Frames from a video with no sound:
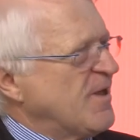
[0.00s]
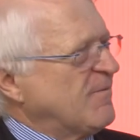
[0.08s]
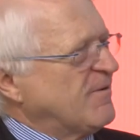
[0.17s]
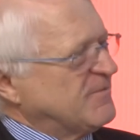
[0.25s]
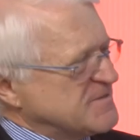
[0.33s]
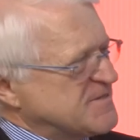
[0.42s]

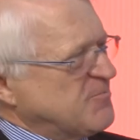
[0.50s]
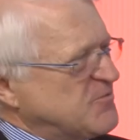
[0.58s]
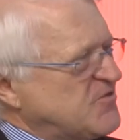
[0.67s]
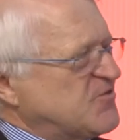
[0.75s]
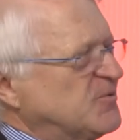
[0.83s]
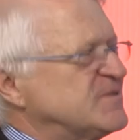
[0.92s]
aber was haben
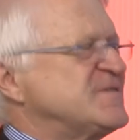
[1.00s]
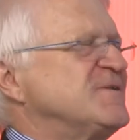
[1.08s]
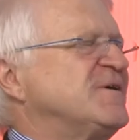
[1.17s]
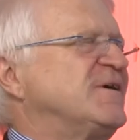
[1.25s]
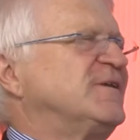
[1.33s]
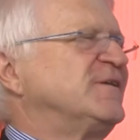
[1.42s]
Sie sonst
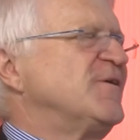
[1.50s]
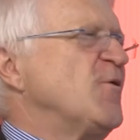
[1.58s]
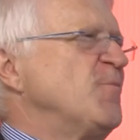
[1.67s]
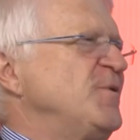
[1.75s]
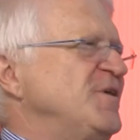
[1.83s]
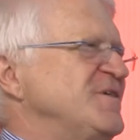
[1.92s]
noch an
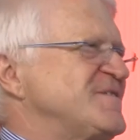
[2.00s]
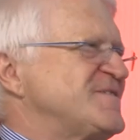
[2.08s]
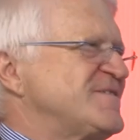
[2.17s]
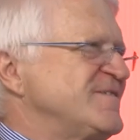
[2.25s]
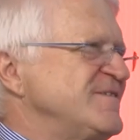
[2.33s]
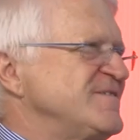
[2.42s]

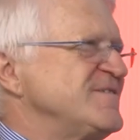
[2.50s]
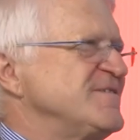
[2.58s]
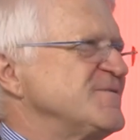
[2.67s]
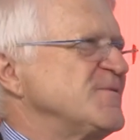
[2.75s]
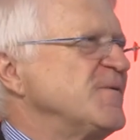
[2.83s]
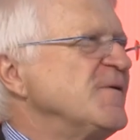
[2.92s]
Hobbys, die Sie
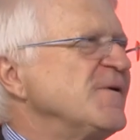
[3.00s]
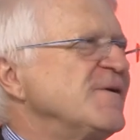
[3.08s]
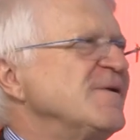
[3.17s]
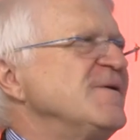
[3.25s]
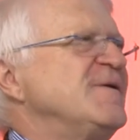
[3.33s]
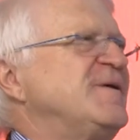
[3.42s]
so
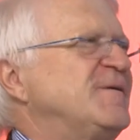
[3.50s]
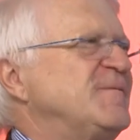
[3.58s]
äh,